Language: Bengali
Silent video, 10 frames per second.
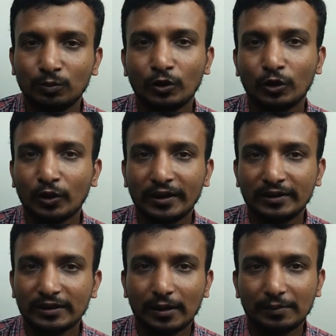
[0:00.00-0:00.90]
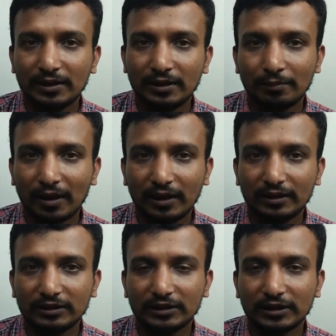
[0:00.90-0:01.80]
মনে করেন যে আমি
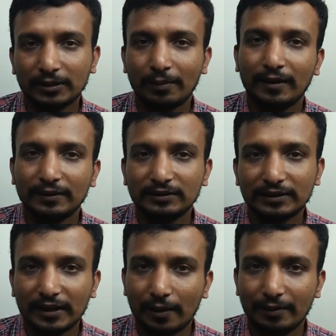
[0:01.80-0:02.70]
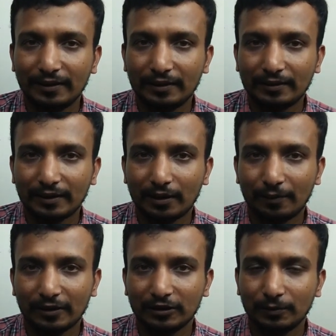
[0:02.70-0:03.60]
বাংলাদেশে থাকি বাংলাদেশ থেকে আমেরিকায় টাকা
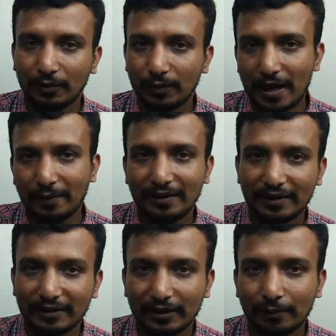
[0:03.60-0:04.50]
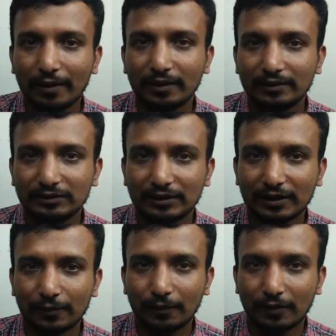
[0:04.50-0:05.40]
পাঠাতে পারবো আমেরিকা থেকে বাংলাদেশে
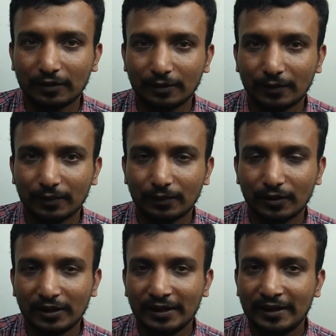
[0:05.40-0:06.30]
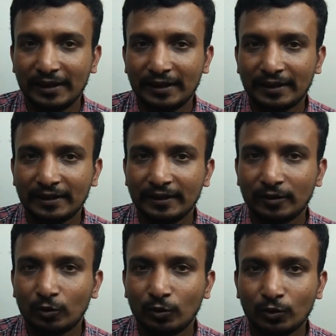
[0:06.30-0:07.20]
টাকা পাঠাতে পারবো এখানে
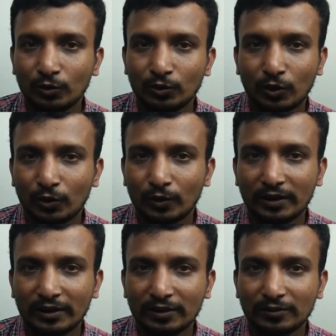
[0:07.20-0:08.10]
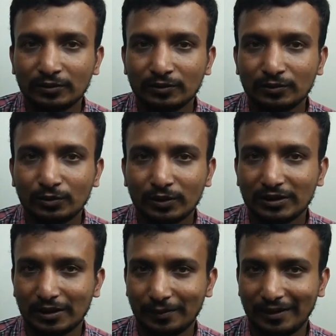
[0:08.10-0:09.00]
কোনো ধরনের
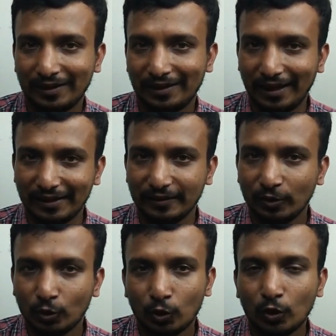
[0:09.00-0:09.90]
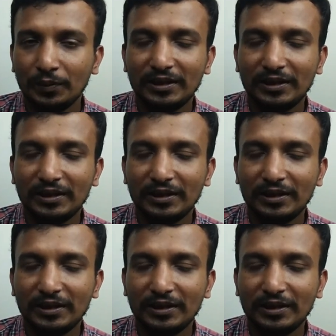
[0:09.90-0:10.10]
ঝুঁকি ঝামেলা নাই খুব